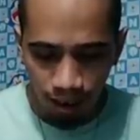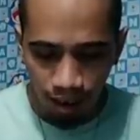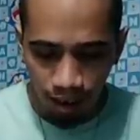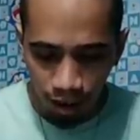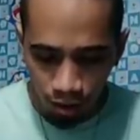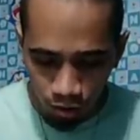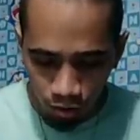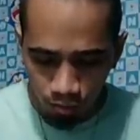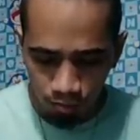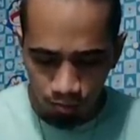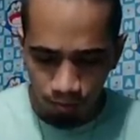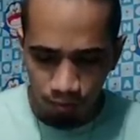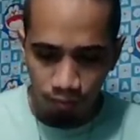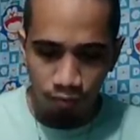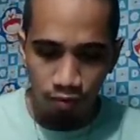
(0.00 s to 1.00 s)
Mandatum
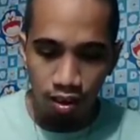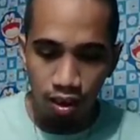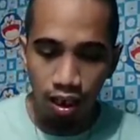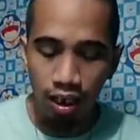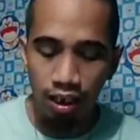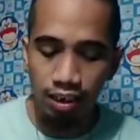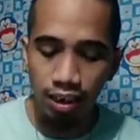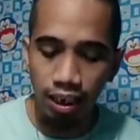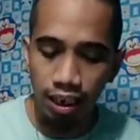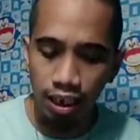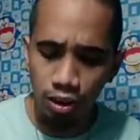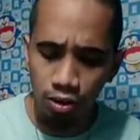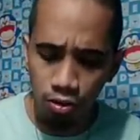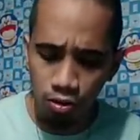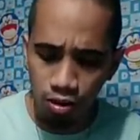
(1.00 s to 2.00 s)
uh, ah,
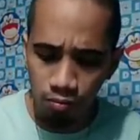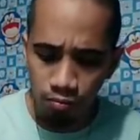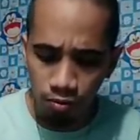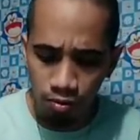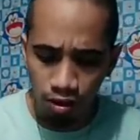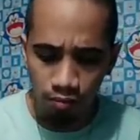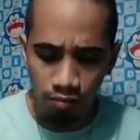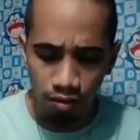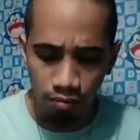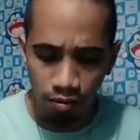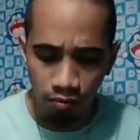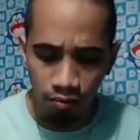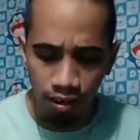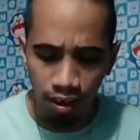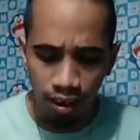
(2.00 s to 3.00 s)
second choice ko po na
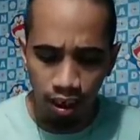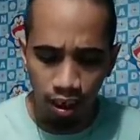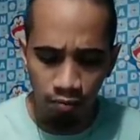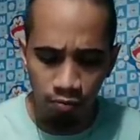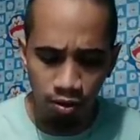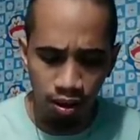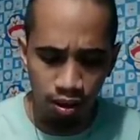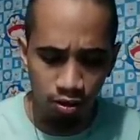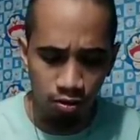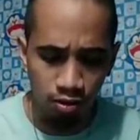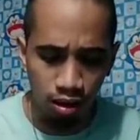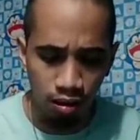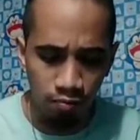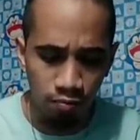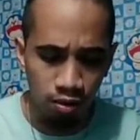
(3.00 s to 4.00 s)
magbibigay ng upset
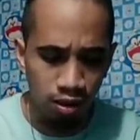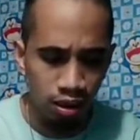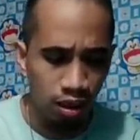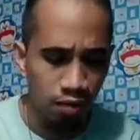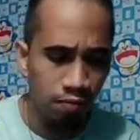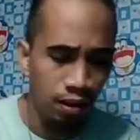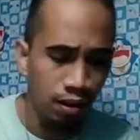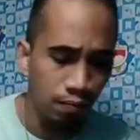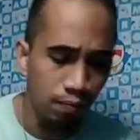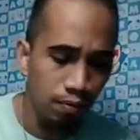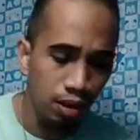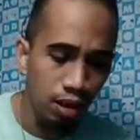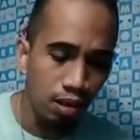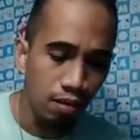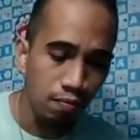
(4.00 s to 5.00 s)
tong number 7
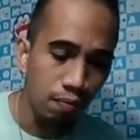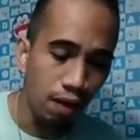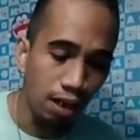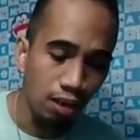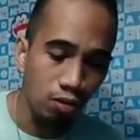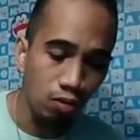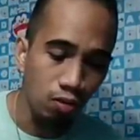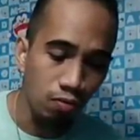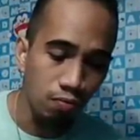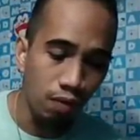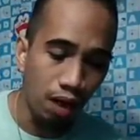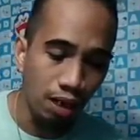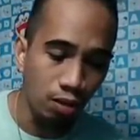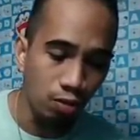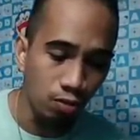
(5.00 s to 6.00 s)
patong
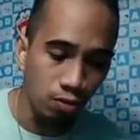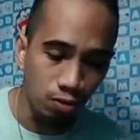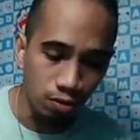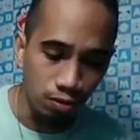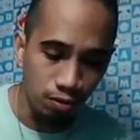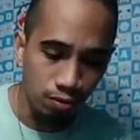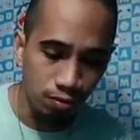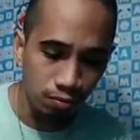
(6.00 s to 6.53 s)
patong